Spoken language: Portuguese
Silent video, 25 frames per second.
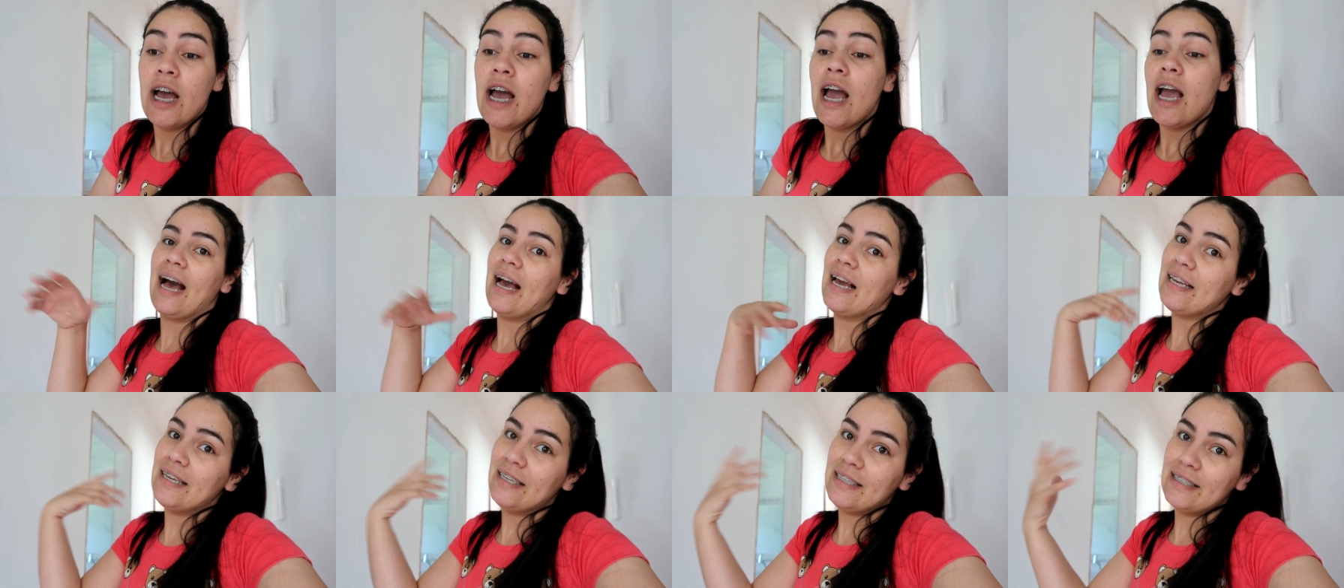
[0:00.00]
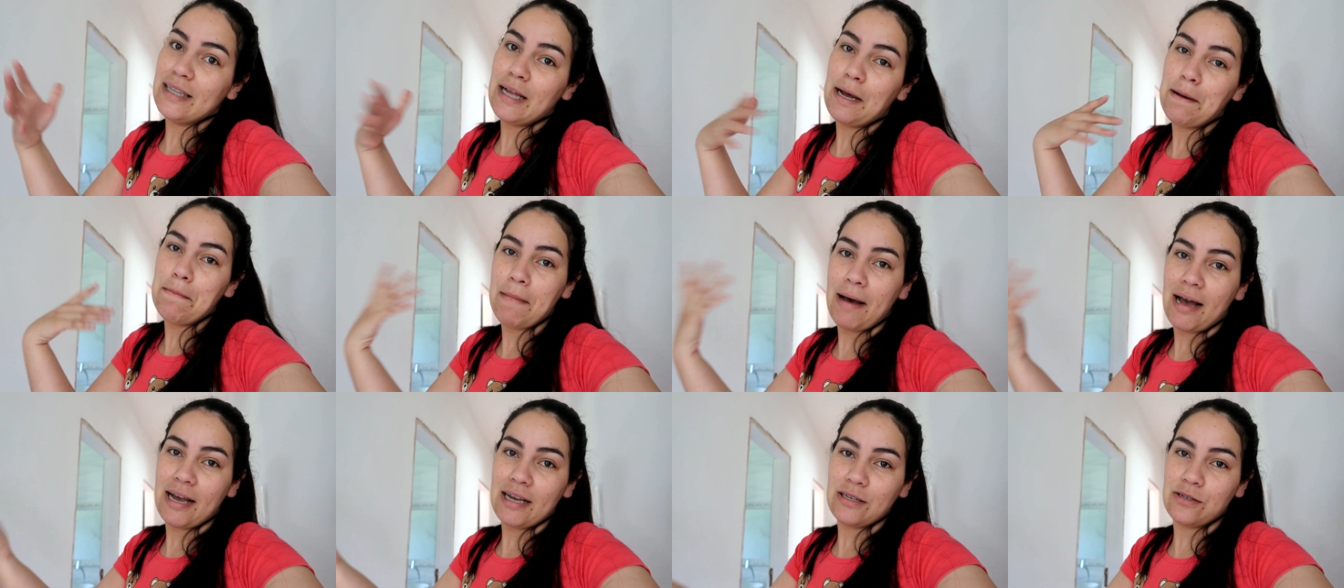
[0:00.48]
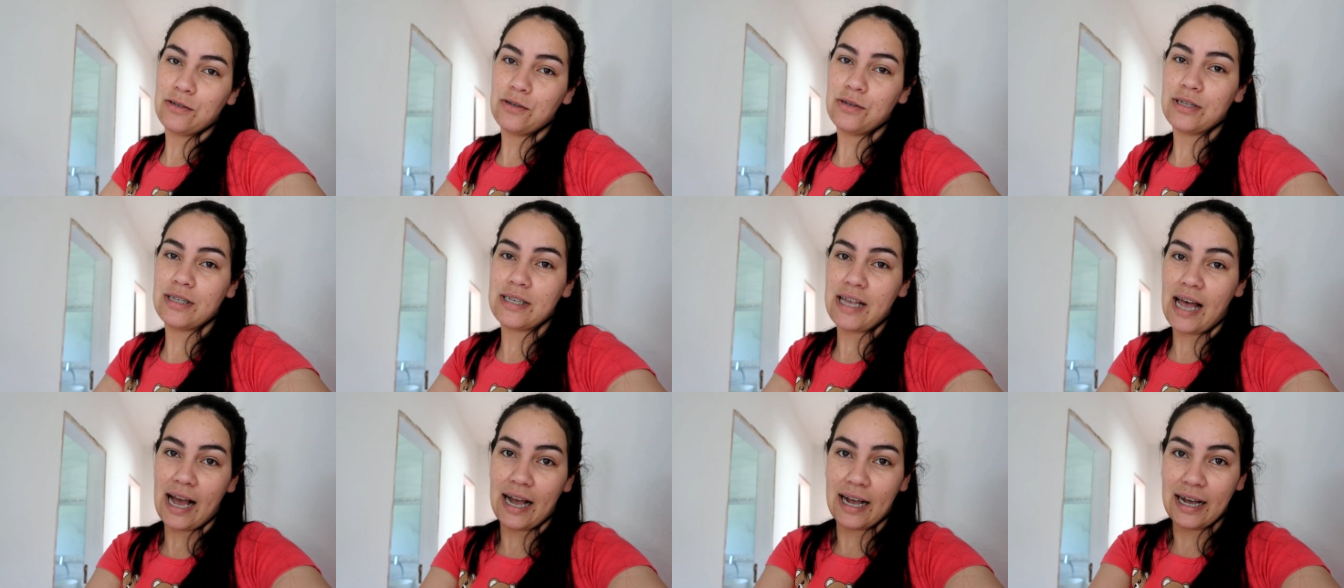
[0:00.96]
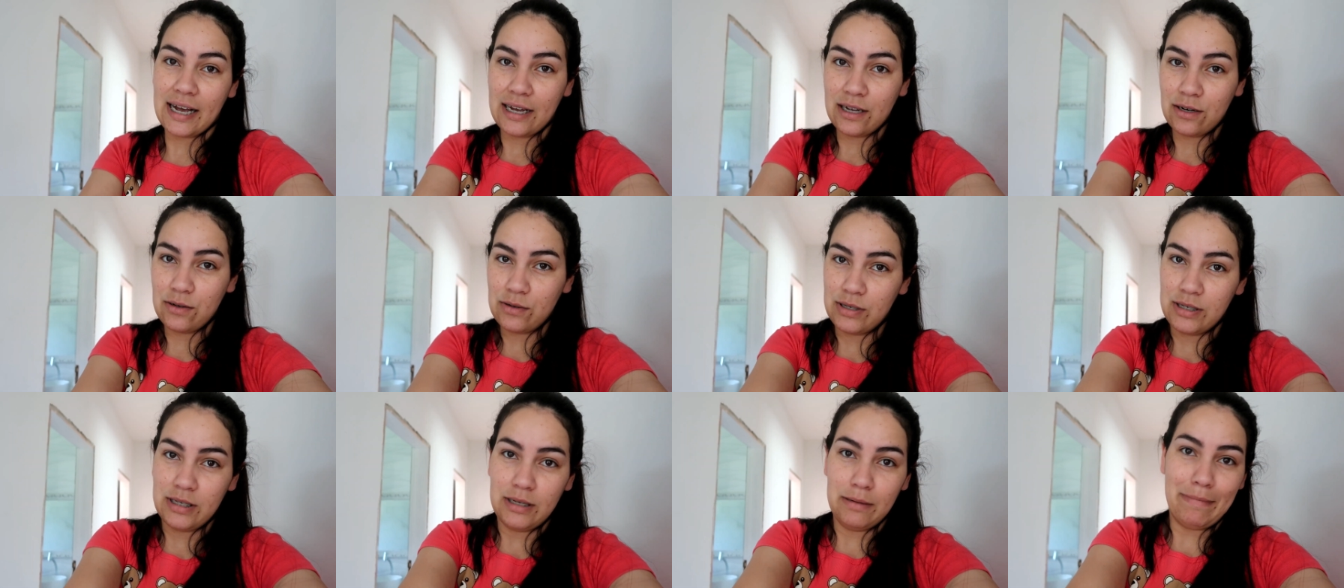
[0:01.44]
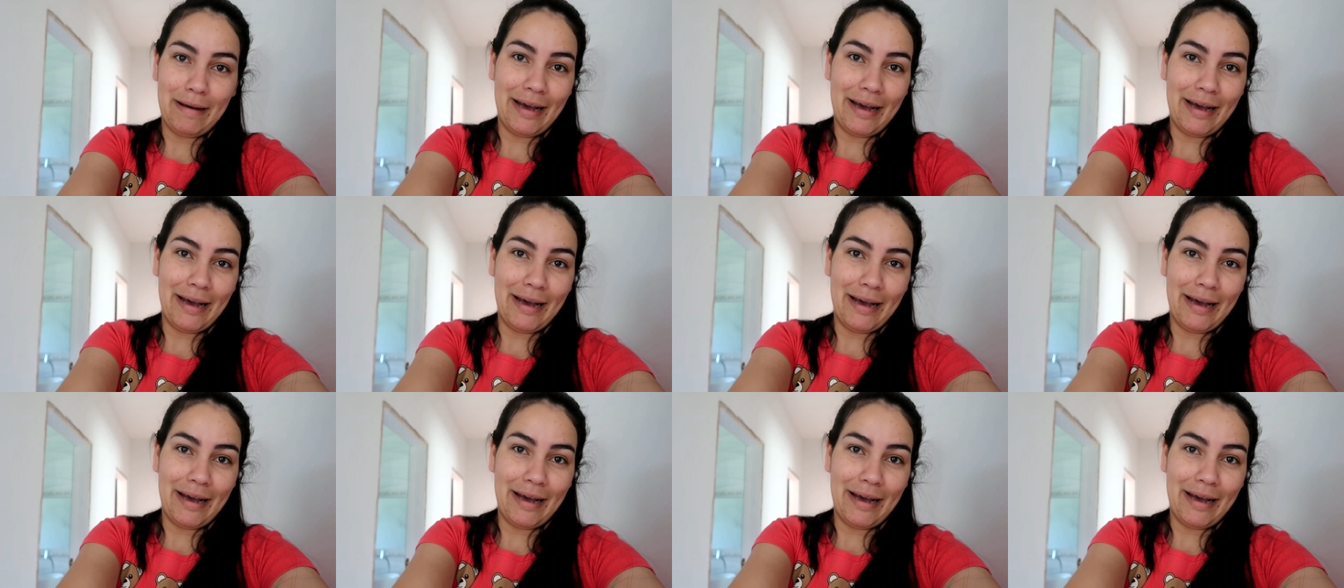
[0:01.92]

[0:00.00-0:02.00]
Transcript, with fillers: Ainda mais os ácaros e